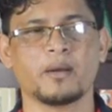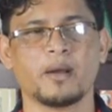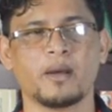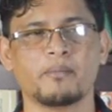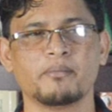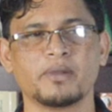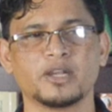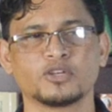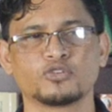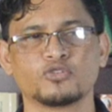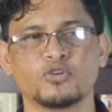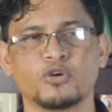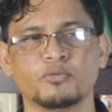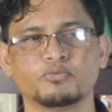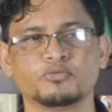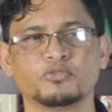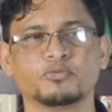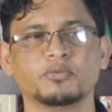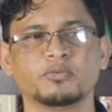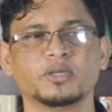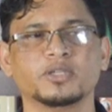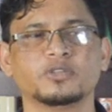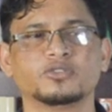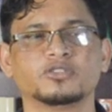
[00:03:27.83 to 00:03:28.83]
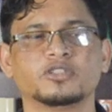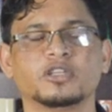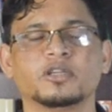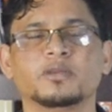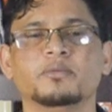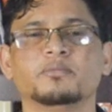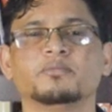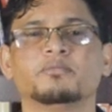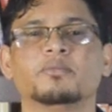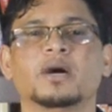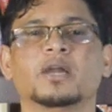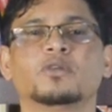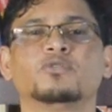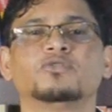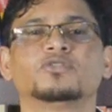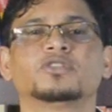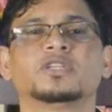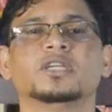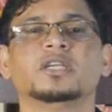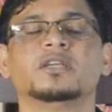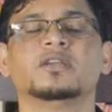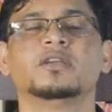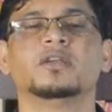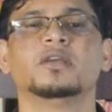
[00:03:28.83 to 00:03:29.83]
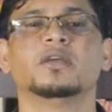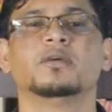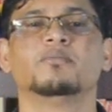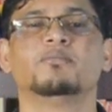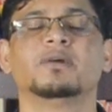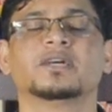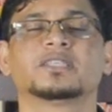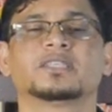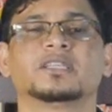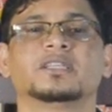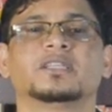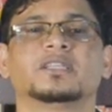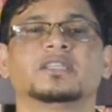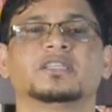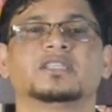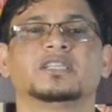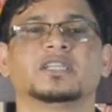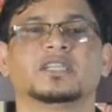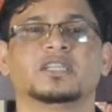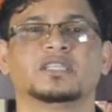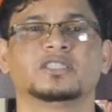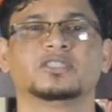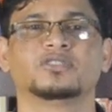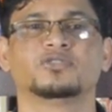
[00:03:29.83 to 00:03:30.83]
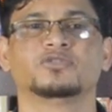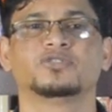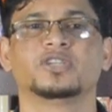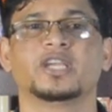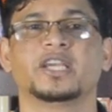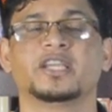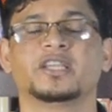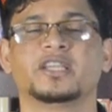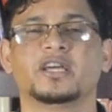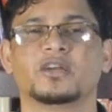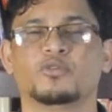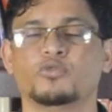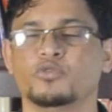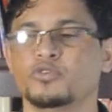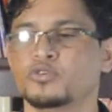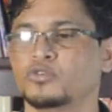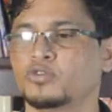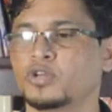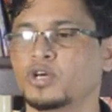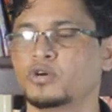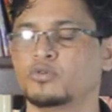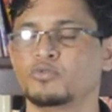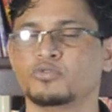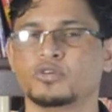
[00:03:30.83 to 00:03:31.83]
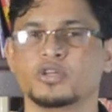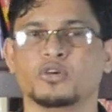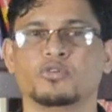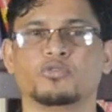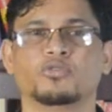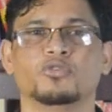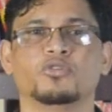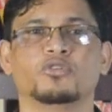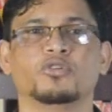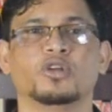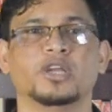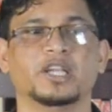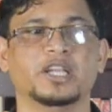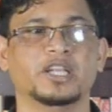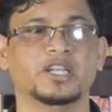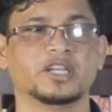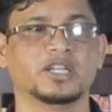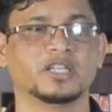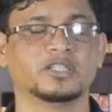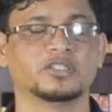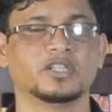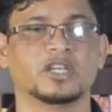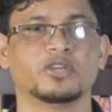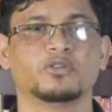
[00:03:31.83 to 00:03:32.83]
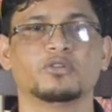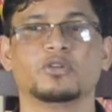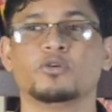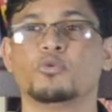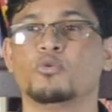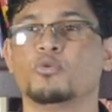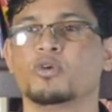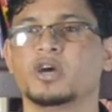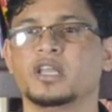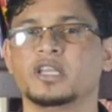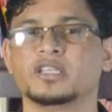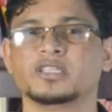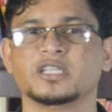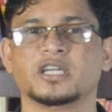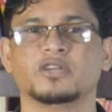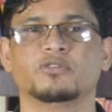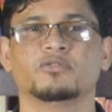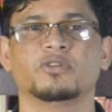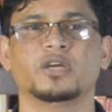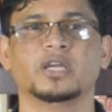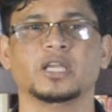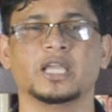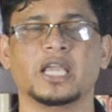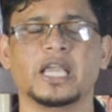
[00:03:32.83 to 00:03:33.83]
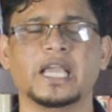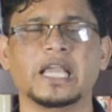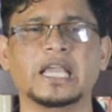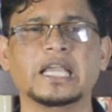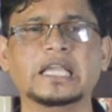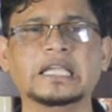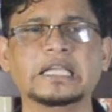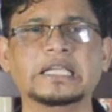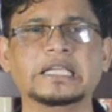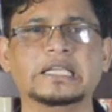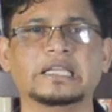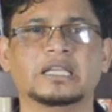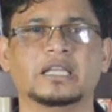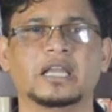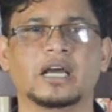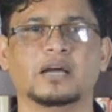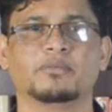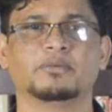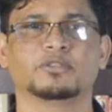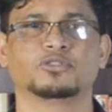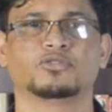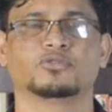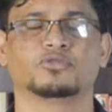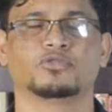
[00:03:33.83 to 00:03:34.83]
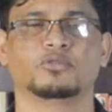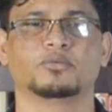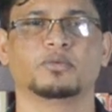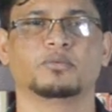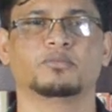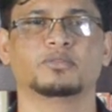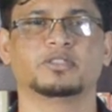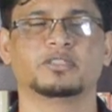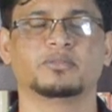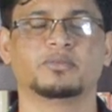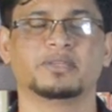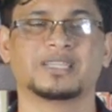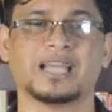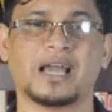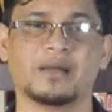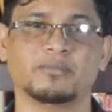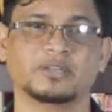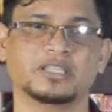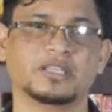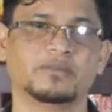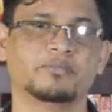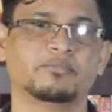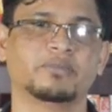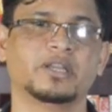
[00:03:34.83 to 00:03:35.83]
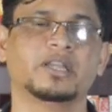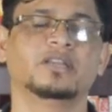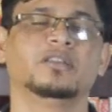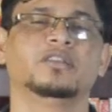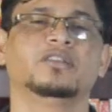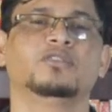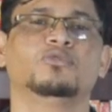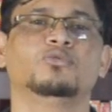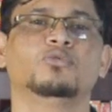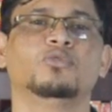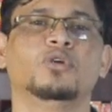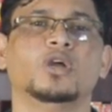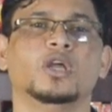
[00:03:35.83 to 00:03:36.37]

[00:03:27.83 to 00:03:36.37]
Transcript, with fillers: আমরা সব সময় হচ্ছে মানুষকে বাচ্চাদেরকে শেখাচ্ছি হচ্ছে এটা করিও না ওটা করিও না এটা যাইও না ওখানে যাইও না এই নাবাচক শব্দ বলছে বাট আমাদের ব্রেন কিন্তু